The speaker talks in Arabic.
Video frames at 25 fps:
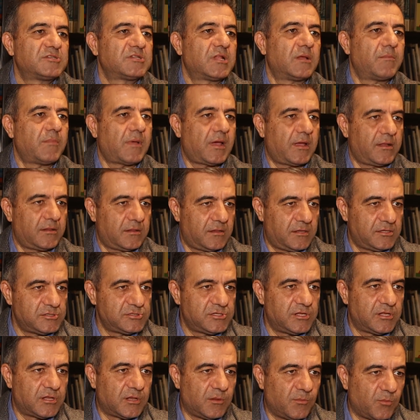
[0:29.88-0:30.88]
اجتمعت
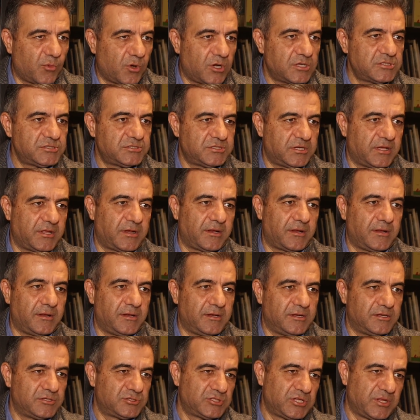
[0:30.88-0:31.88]
لجنة المؤشر
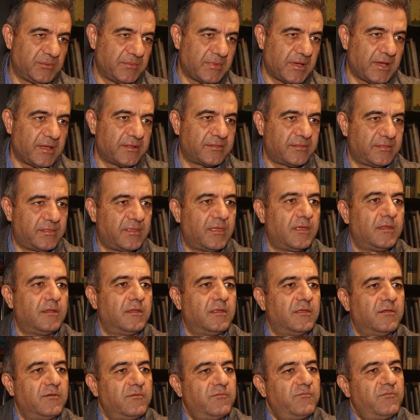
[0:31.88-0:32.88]
للاجتماع
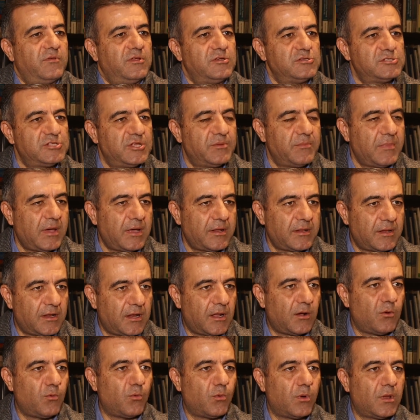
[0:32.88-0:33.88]
الثاني في اجتماعنا
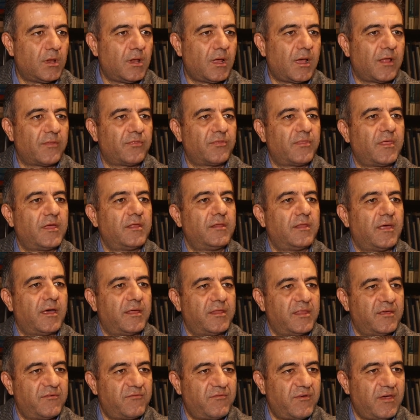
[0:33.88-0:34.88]
الأول حطينا
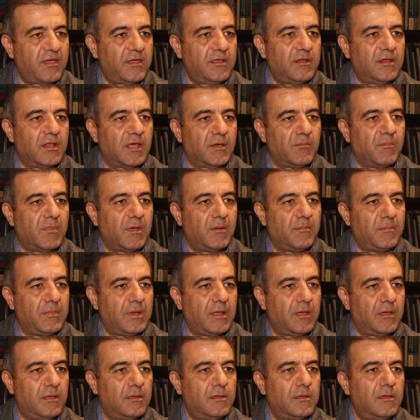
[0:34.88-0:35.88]
هدفين
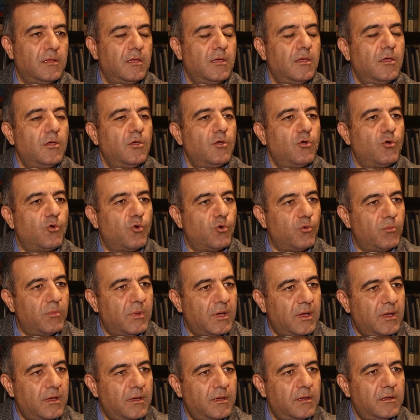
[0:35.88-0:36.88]
أمامنا
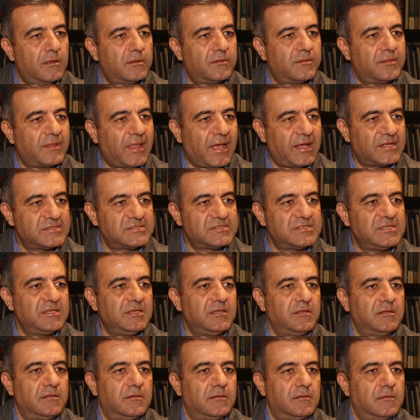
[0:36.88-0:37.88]
هما
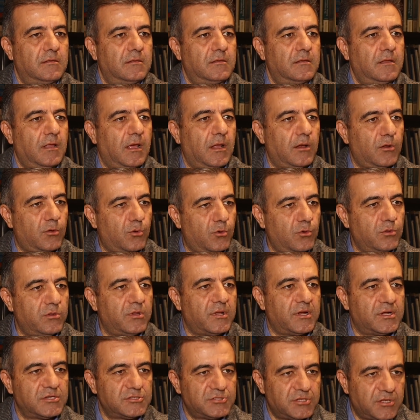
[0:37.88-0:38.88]
تحسين
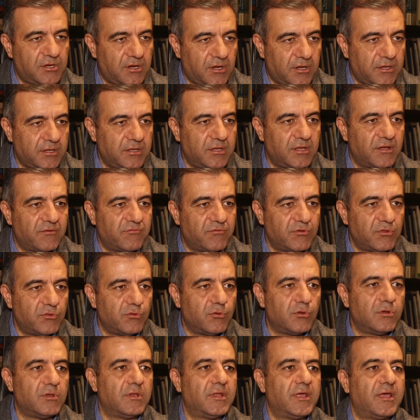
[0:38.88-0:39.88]
القدرة الشرائية في
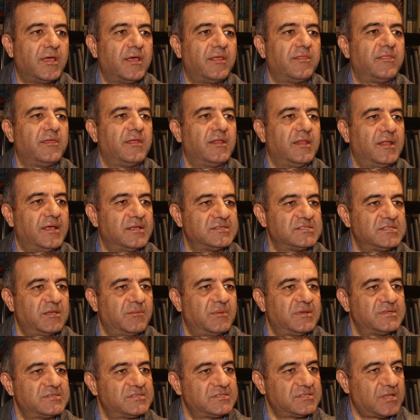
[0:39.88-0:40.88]
ظل هذه
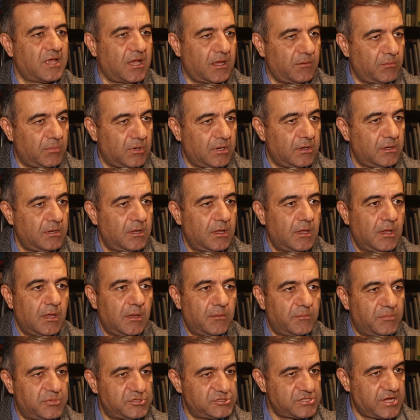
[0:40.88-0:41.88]
الأزمة الصعبة
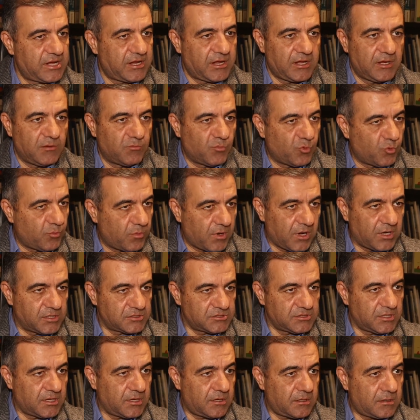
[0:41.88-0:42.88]
بشكل
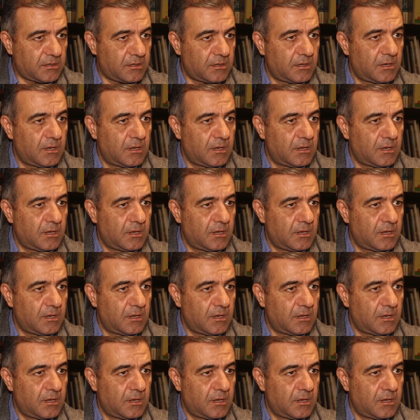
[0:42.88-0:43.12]
مباشر